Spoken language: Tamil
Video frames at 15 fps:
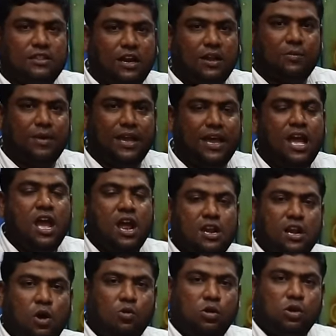இருந்தாலுமே
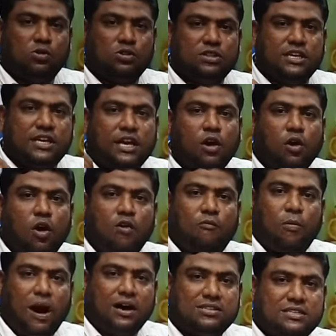நான் உங்களுக்கு வந்து
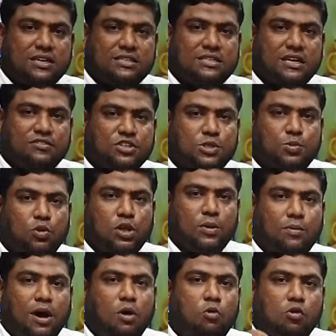பார்சல் சர்வீஸ்
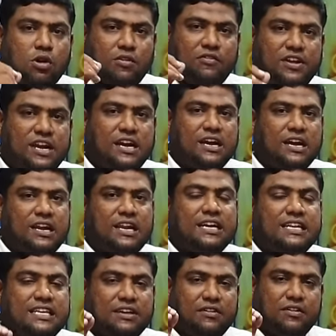மூலியமா உங்க
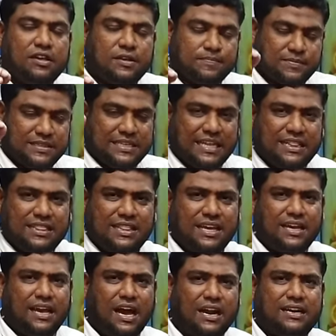வீடுகளில் நீங்க எந்த
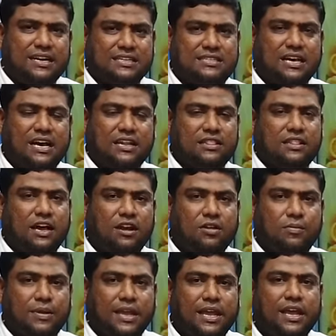அட்ரஸா
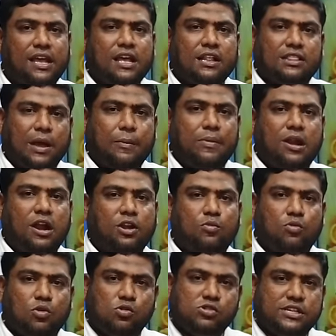இருந்தாலுமே தமிழ்நாடு
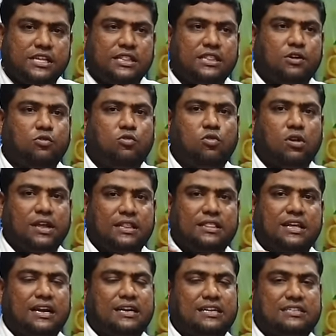முழுவதும் எந்த ஊர்
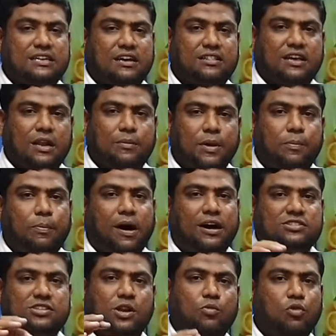எந்த அட்ரஸா இருந்தாலுமே
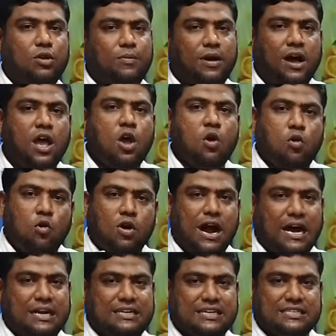பார்சல் மூலியமா உங்க
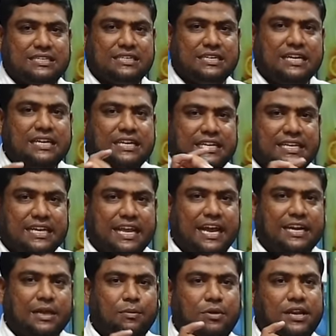அட்ரஸுக்கு நீங்க
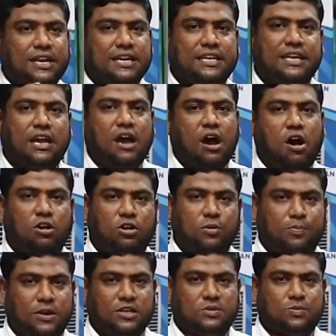கேட்ட மாதிரி நீங்க
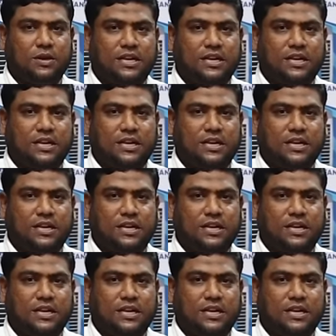ஆர்டர் பிளேஸ்